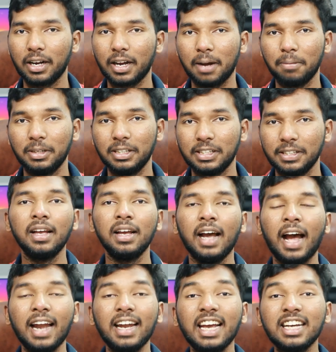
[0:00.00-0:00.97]
కాబట్టి
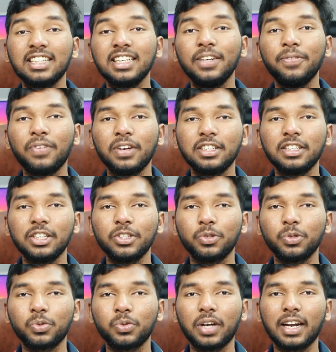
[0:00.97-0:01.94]
అండ్ నెక్స్ట్ డిఫరెన్సెస్
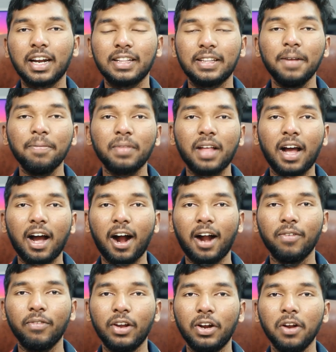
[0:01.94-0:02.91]
చూసుకున్నట్లయితే
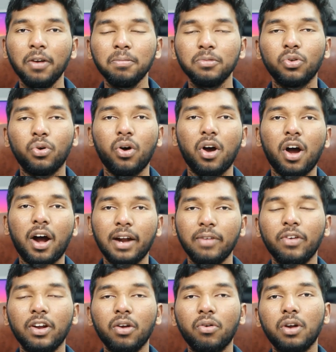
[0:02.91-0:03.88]
హార్డ్వేర్లో సో హార్డ్వేర్లో